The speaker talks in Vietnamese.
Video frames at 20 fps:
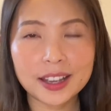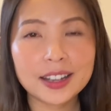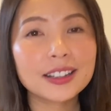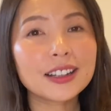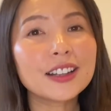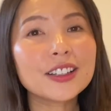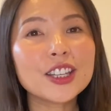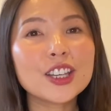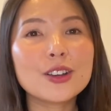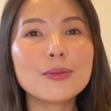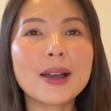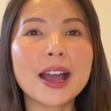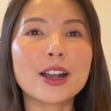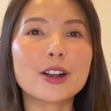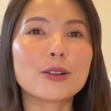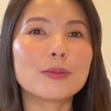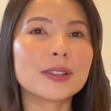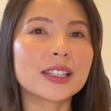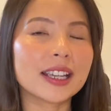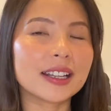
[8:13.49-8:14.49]
Có nhiều bạn
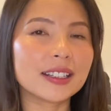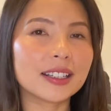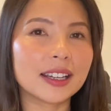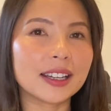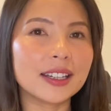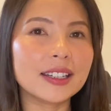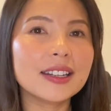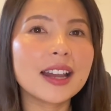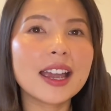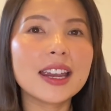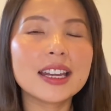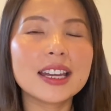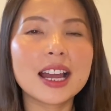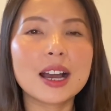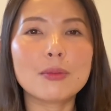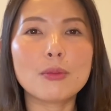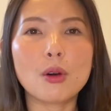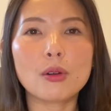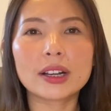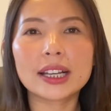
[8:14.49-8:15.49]
cũng sẽ nghĩ đây
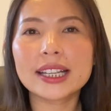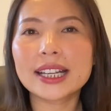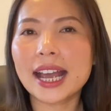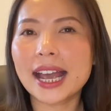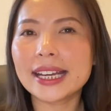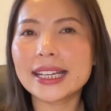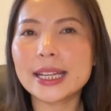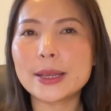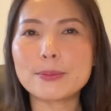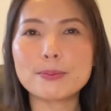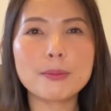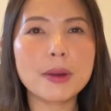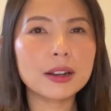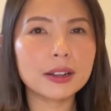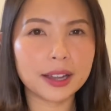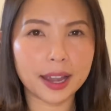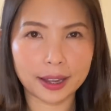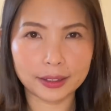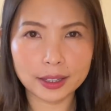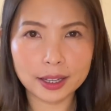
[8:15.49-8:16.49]
là một cái khái niệm bất
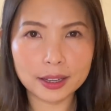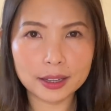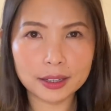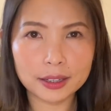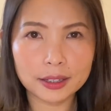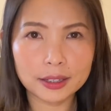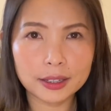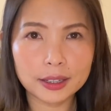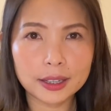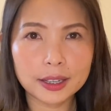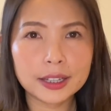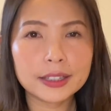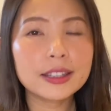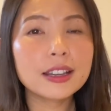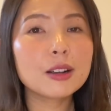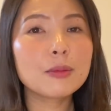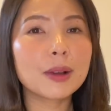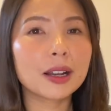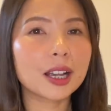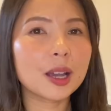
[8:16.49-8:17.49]
khả thi.
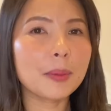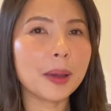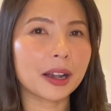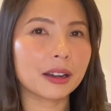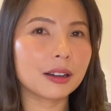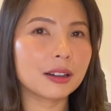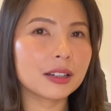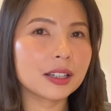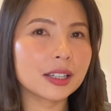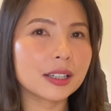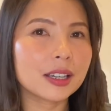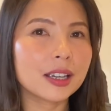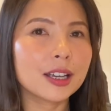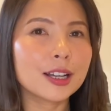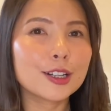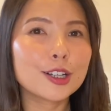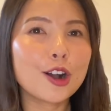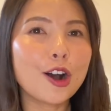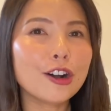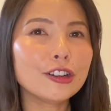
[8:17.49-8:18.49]
Nhưng mà các bạn ơi,
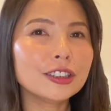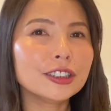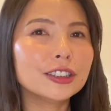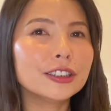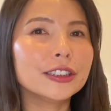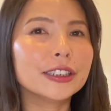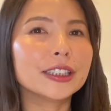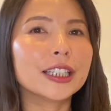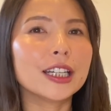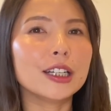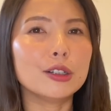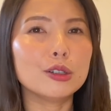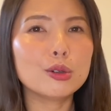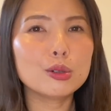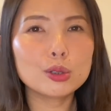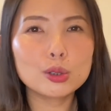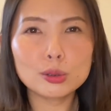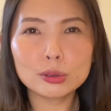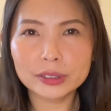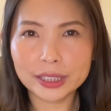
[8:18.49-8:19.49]
con người thì luôn
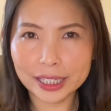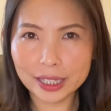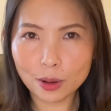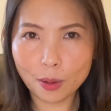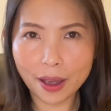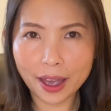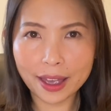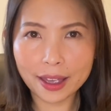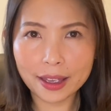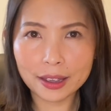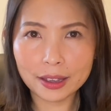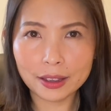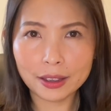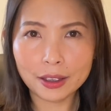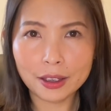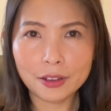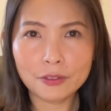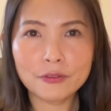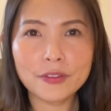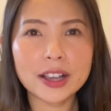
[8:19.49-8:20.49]
luôn tiến hóa,
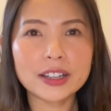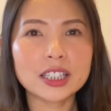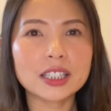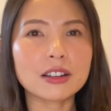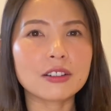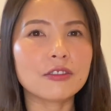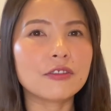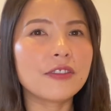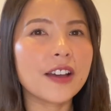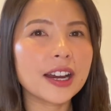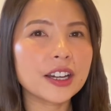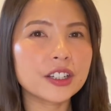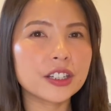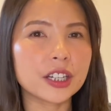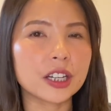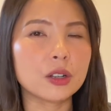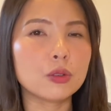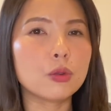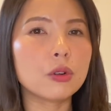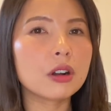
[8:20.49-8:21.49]
và sự phát
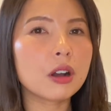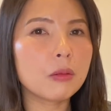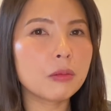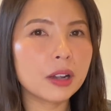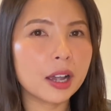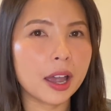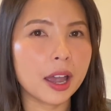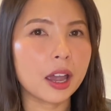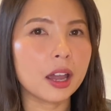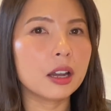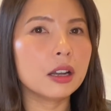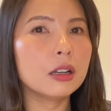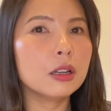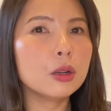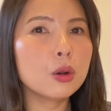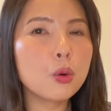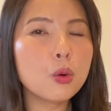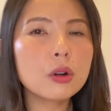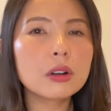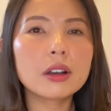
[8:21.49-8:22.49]
triển của công nghệ
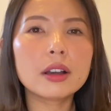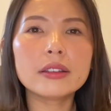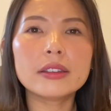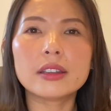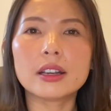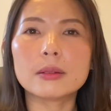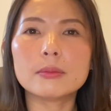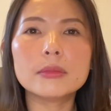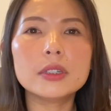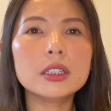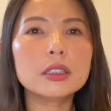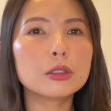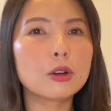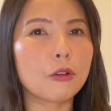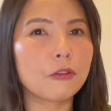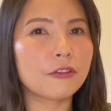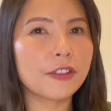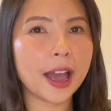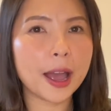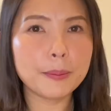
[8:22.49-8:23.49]
luôn có những bước đột
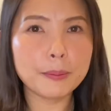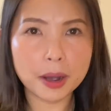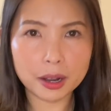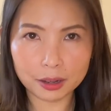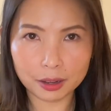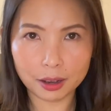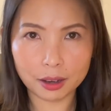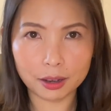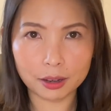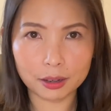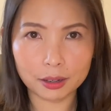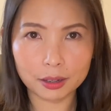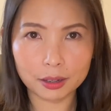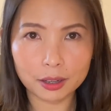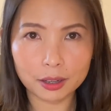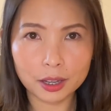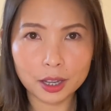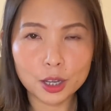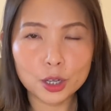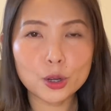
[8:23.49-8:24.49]
phá bất ngờ.
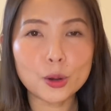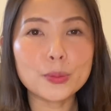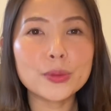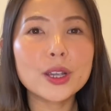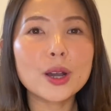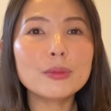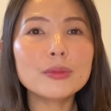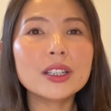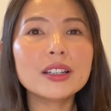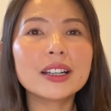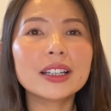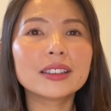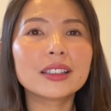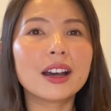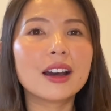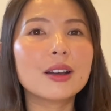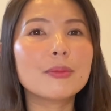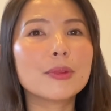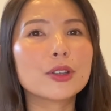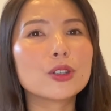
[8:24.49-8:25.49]
Cũng giống như cái
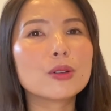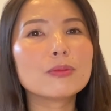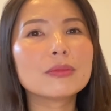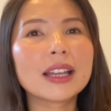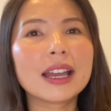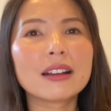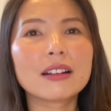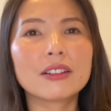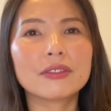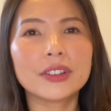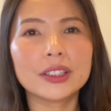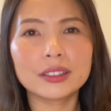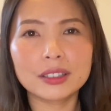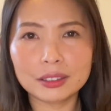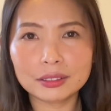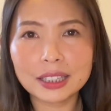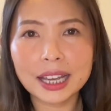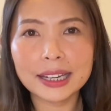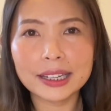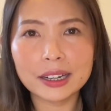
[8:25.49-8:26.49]
thời mà chúng ta còn viết thư
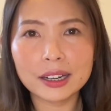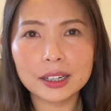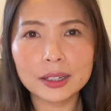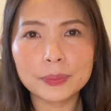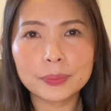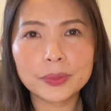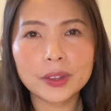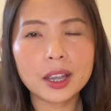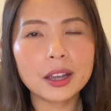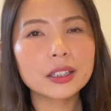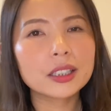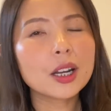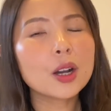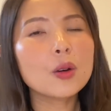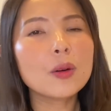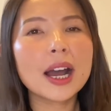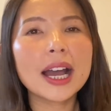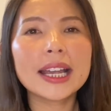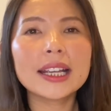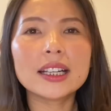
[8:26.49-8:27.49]
tay đó, đâu
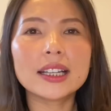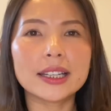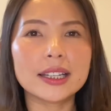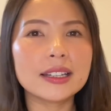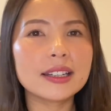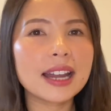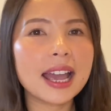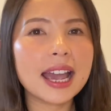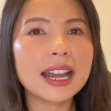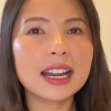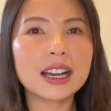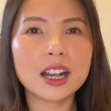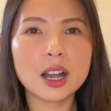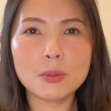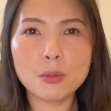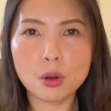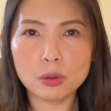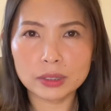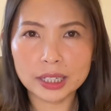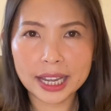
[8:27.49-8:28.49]
ai nghĩ ra là có
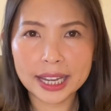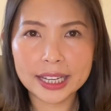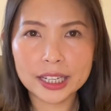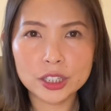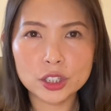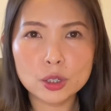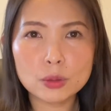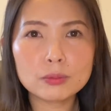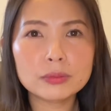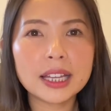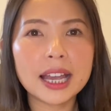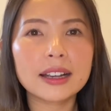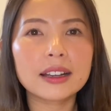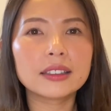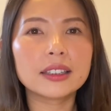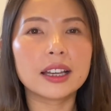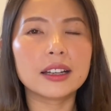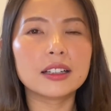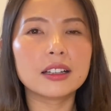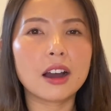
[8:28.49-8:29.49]
một ngày chúng ta có
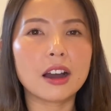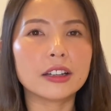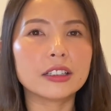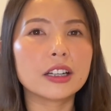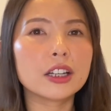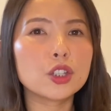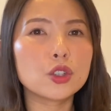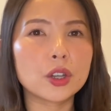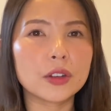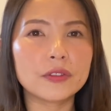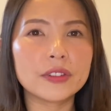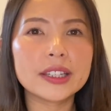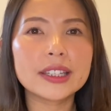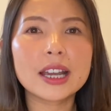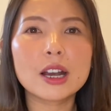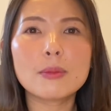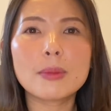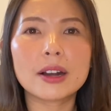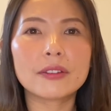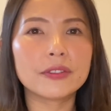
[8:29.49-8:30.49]
thể gọi nói chuyện với
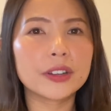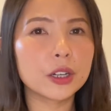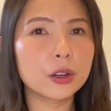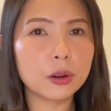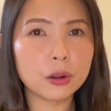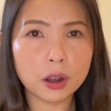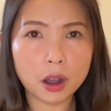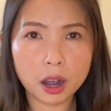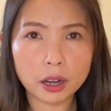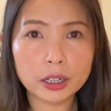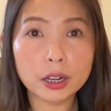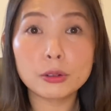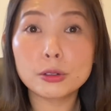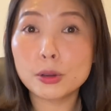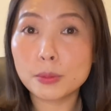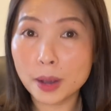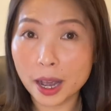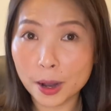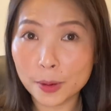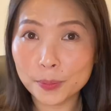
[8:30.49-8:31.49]
nhau bằng video call đâu,
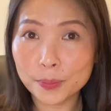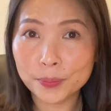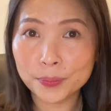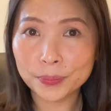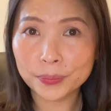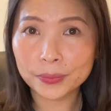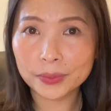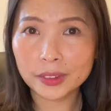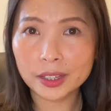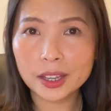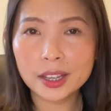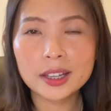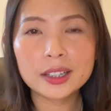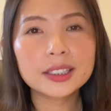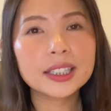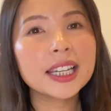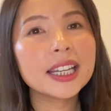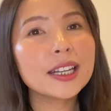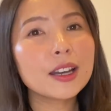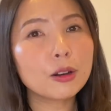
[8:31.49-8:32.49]
đúng không?
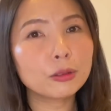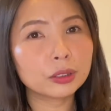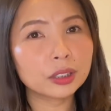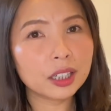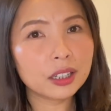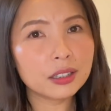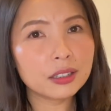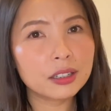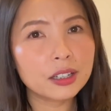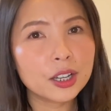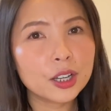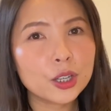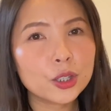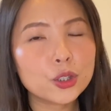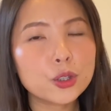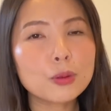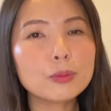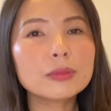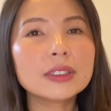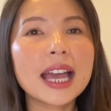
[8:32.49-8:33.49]
Khi đầu tư,
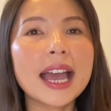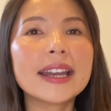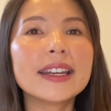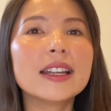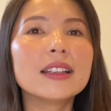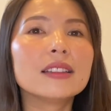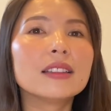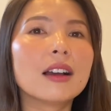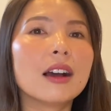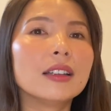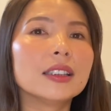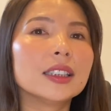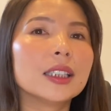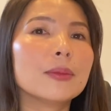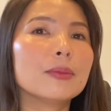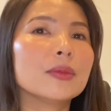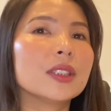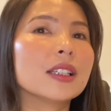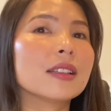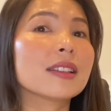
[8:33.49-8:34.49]
chúng ta nên có
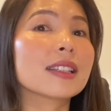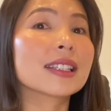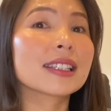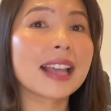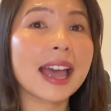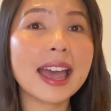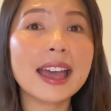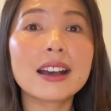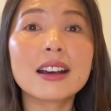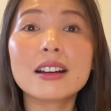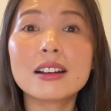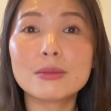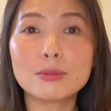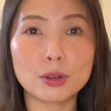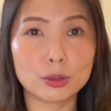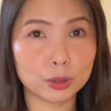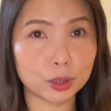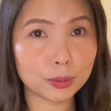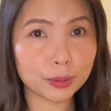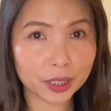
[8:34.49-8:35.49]
tầm nhìn xa hơn
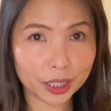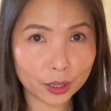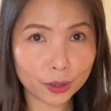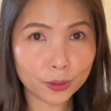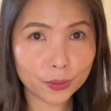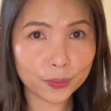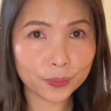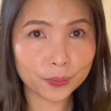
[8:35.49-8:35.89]
một chút xíu.